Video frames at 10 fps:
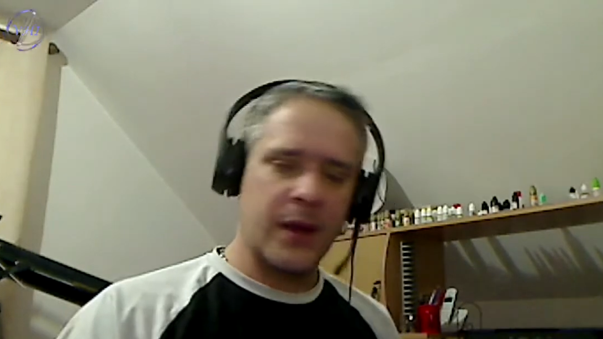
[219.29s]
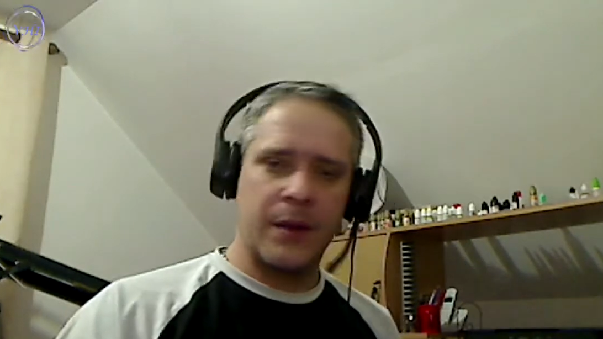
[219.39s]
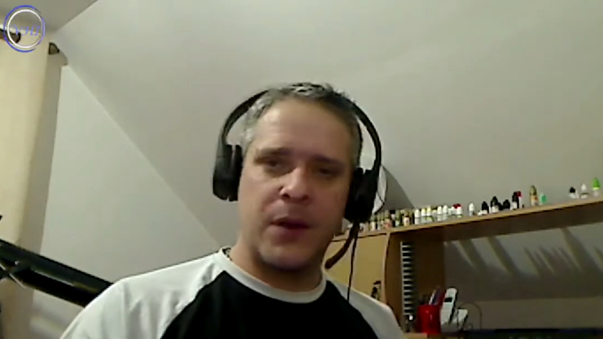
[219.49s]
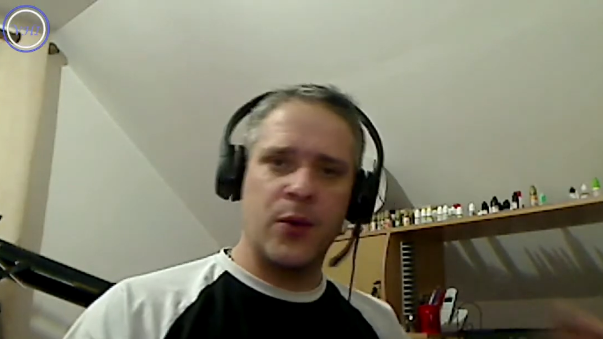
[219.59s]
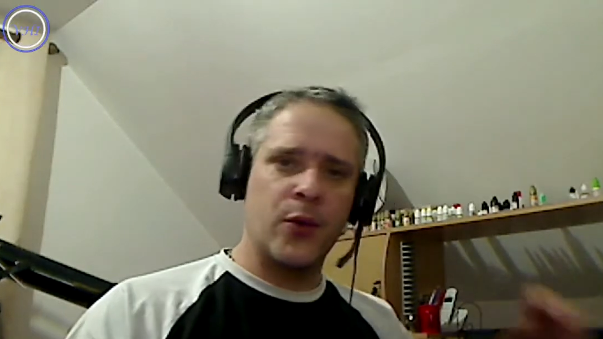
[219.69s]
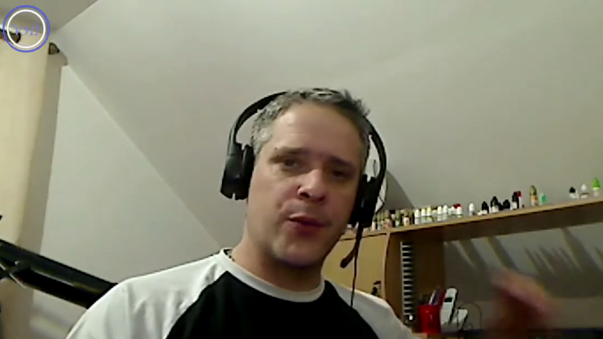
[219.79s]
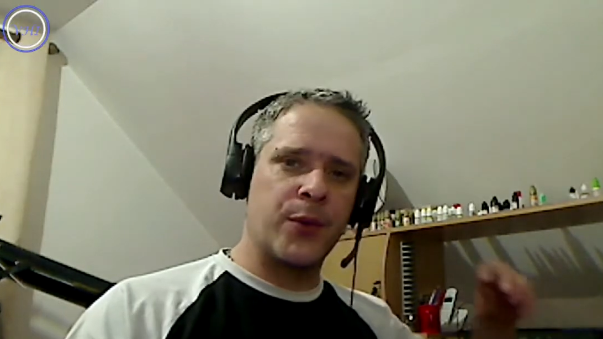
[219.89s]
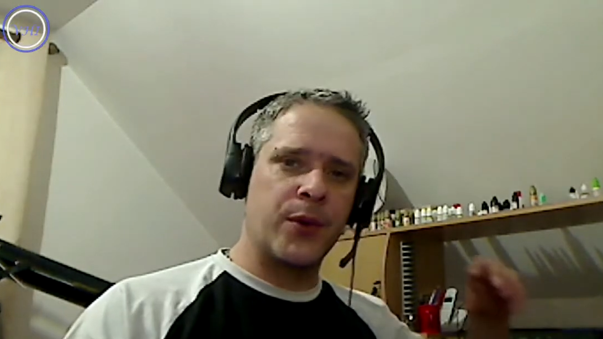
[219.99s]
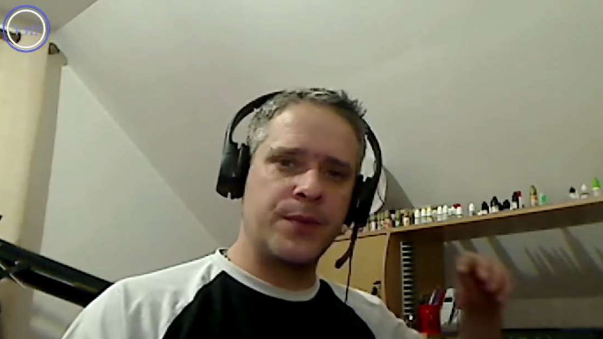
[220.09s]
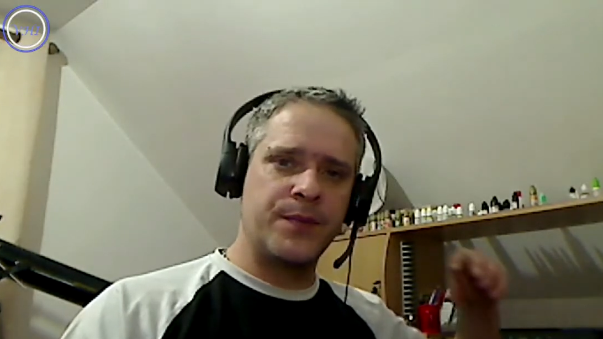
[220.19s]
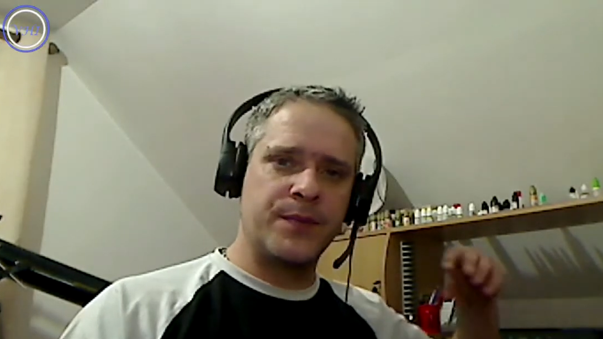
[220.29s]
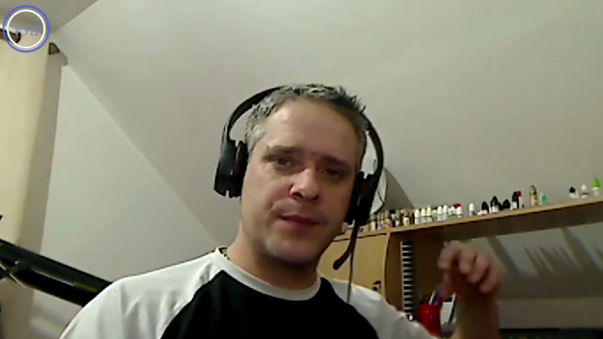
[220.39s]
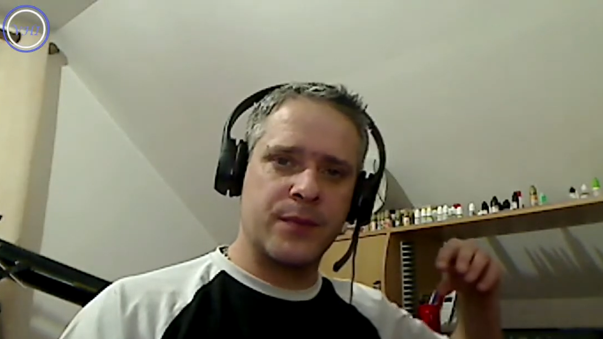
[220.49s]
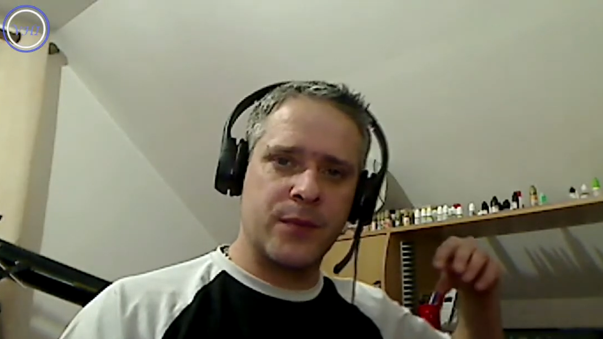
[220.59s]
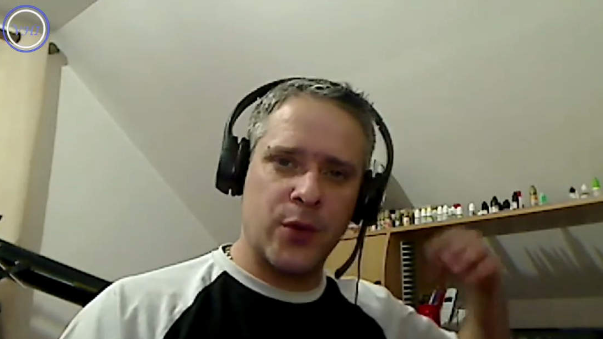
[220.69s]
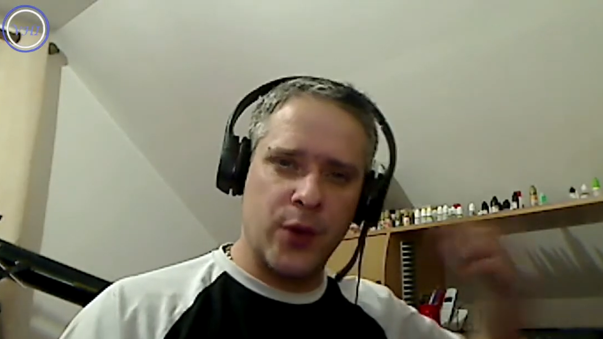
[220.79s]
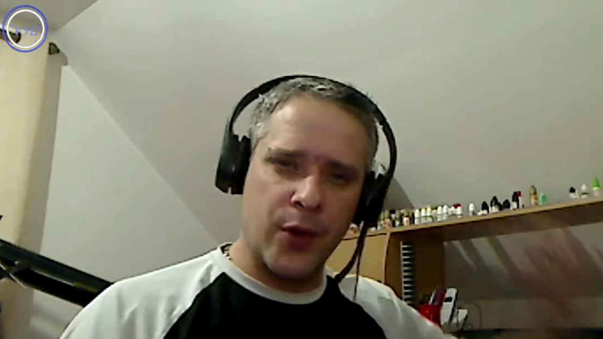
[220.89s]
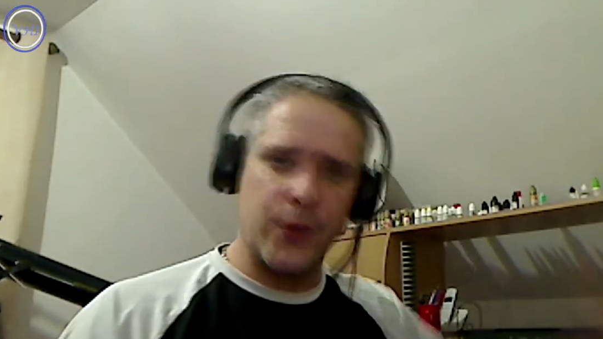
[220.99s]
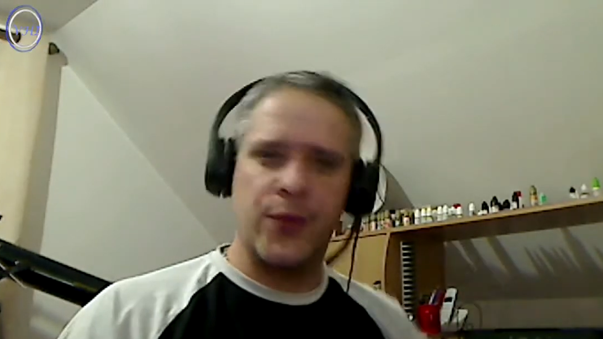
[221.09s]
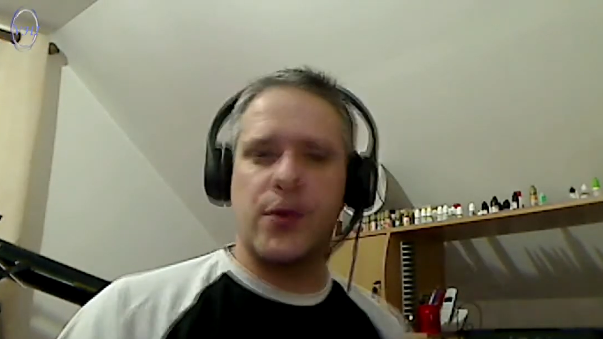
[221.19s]
malheureusement,
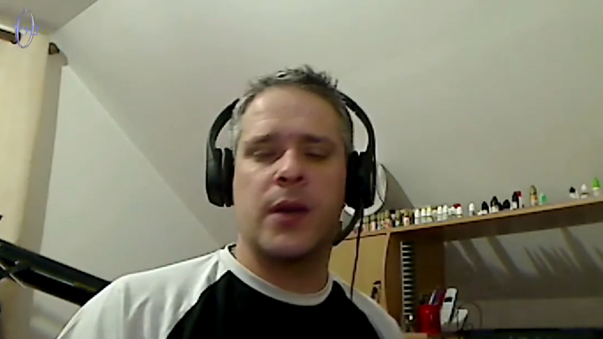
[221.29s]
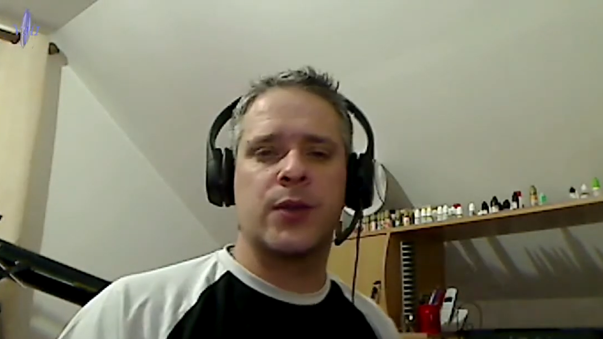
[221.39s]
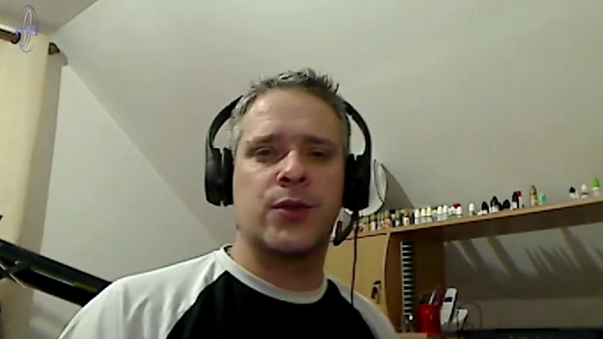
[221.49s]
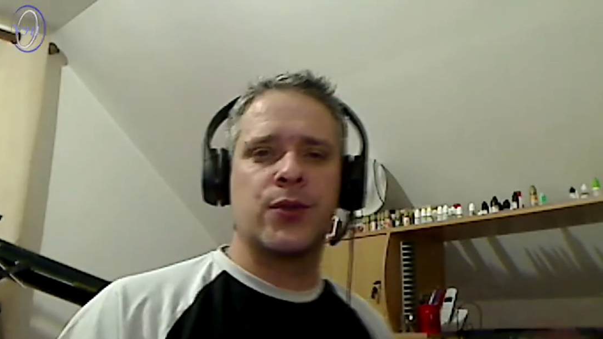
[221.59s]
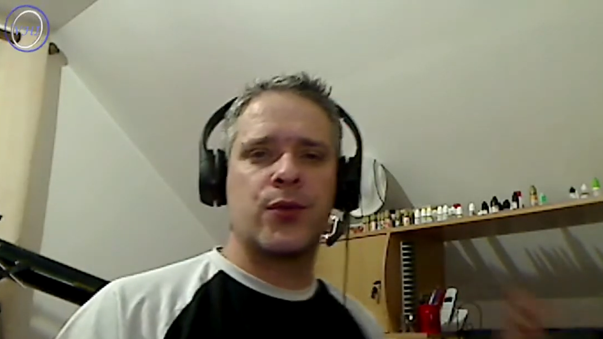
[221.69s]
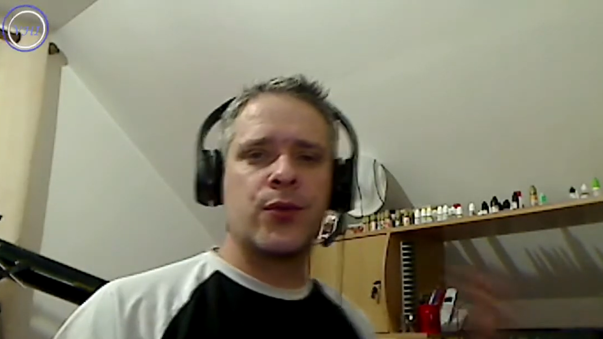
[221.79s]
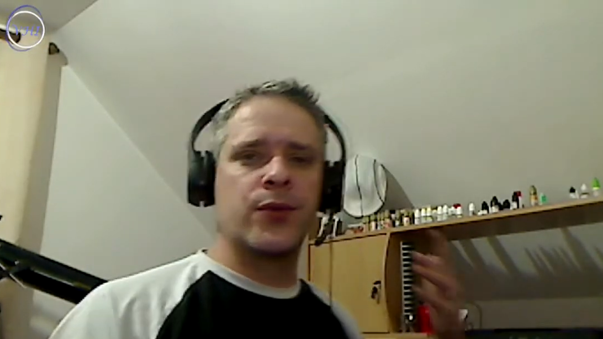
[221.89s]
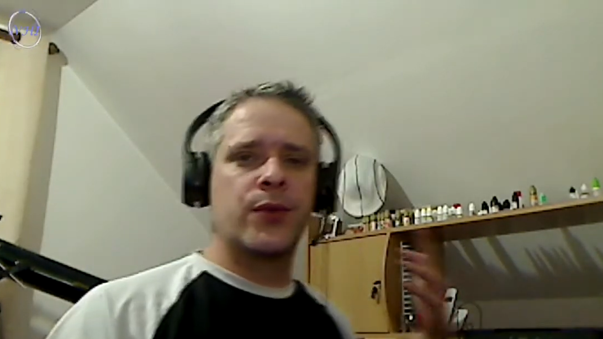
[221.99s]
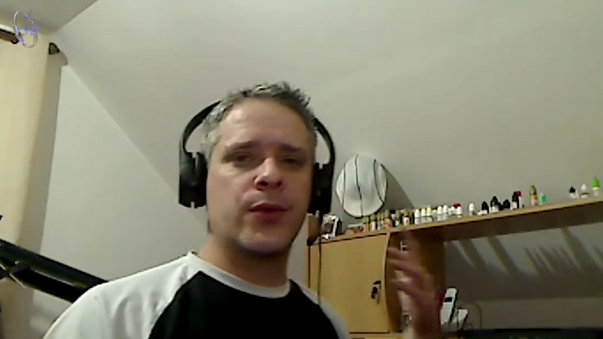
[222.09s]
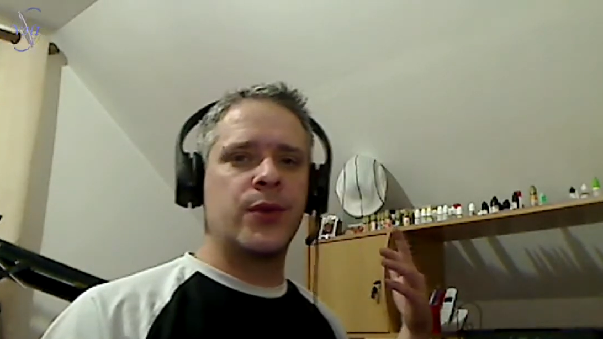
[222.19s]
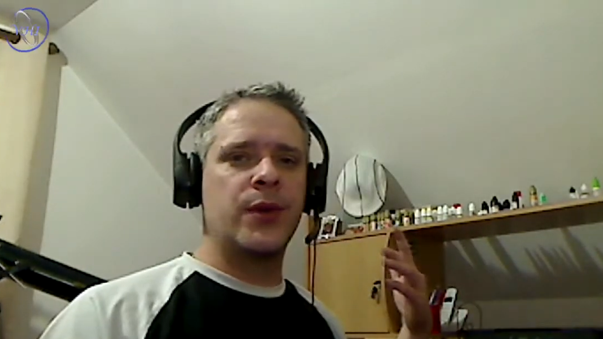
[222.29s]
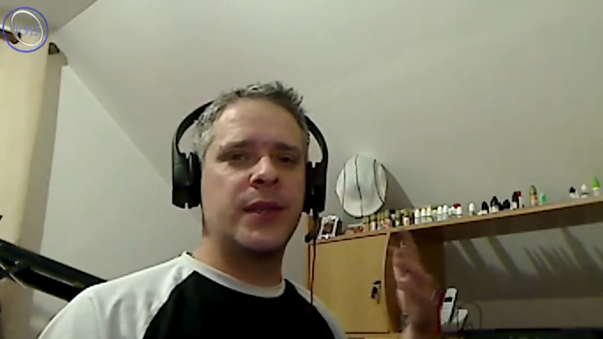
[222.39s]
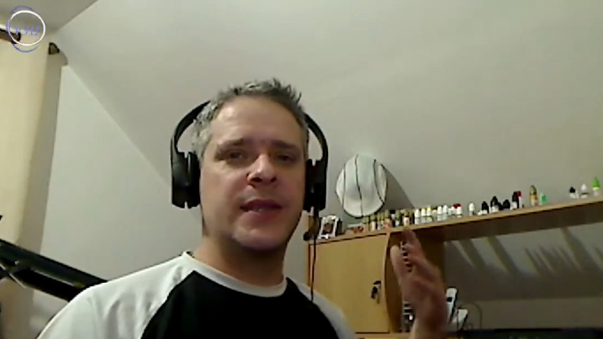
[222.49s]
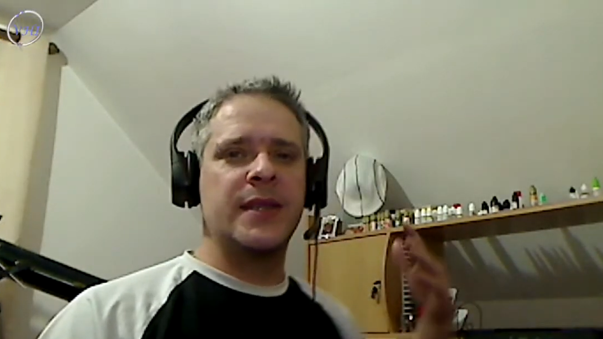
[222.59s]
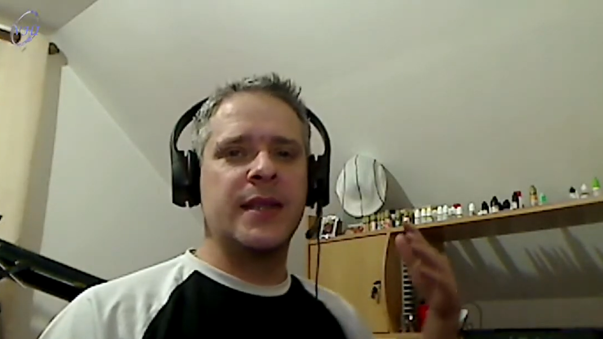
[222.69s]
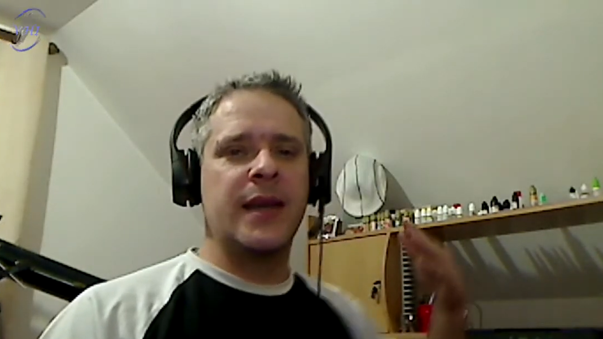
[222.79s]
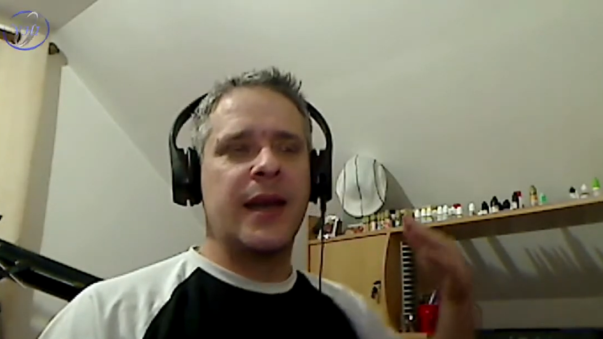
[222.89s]
encore une fois, je trouve que le liquide